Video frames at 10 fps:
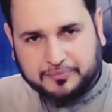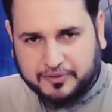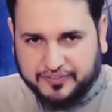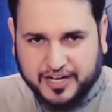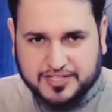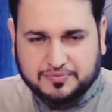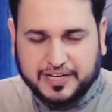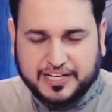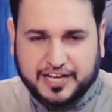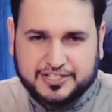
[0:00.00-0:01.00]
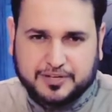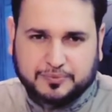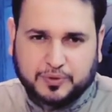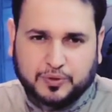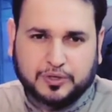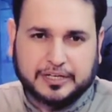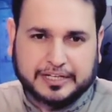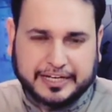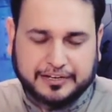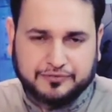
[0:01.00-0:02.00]
मैं फराज मलिक आज आपको
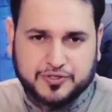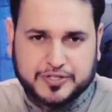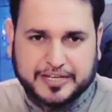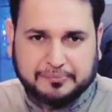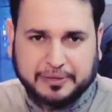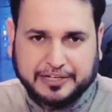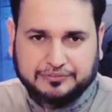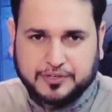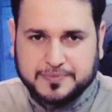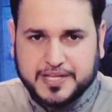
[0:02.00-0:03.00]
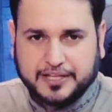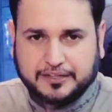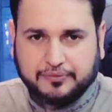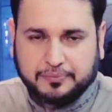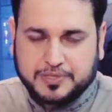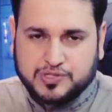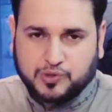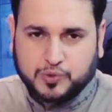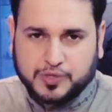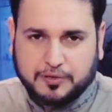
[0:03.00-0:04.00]
ग्रीन फ्यूचर के प्लेटफॉर्म से एक दफ़ा फिर से
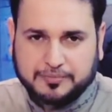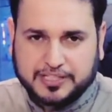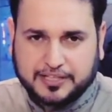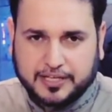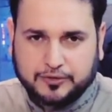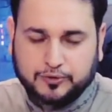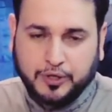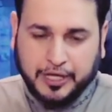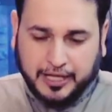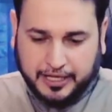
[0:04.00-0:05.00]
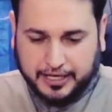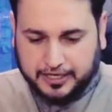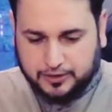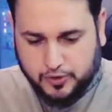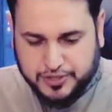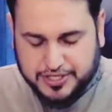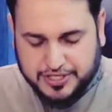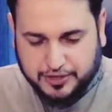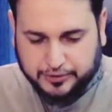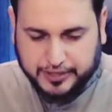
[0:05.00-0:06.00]
खुश आमदीद कह रहा हूँ कोशिश
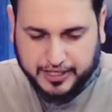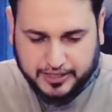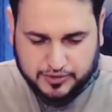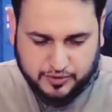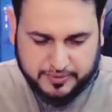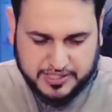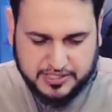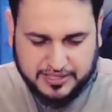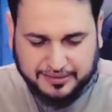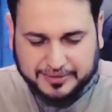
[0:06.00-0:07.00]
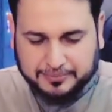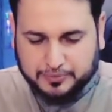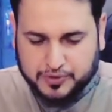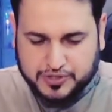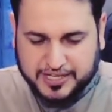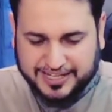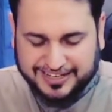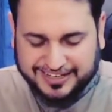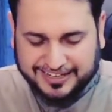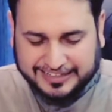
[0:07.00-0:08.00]
ये होती है कि जो भी चीज़ आप तक पहुँचे
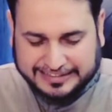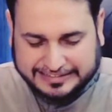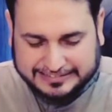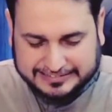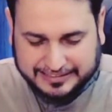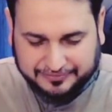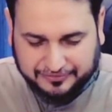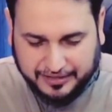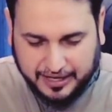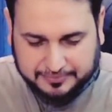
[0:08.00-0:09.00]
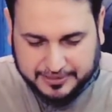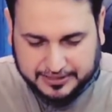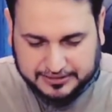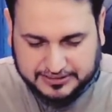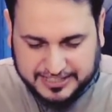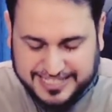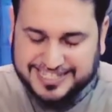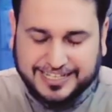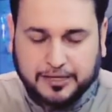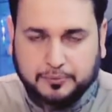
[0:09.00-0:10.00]
सिर्फ आप तक
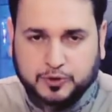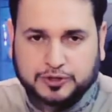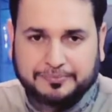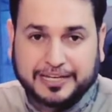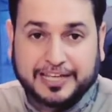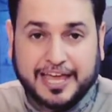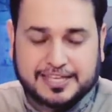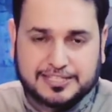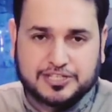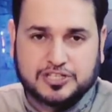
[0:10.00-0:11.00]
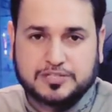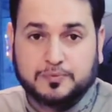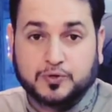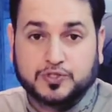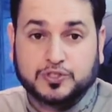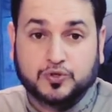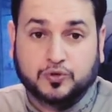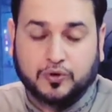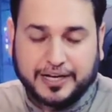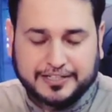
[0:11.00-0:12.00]
चीज़ ही ना पहुँचे बल्कि ऐसी चीज़ पहुँचे जो
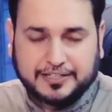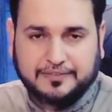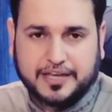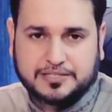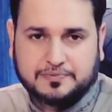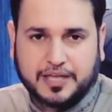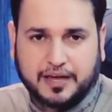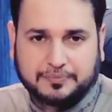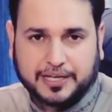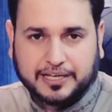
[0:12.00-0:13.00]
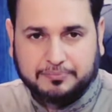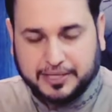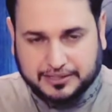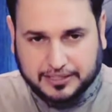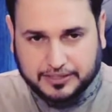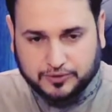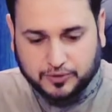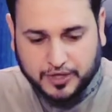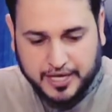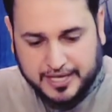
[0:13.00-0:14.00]
क्वालिटी वाइज भी आपके लिए बेहतरीन हो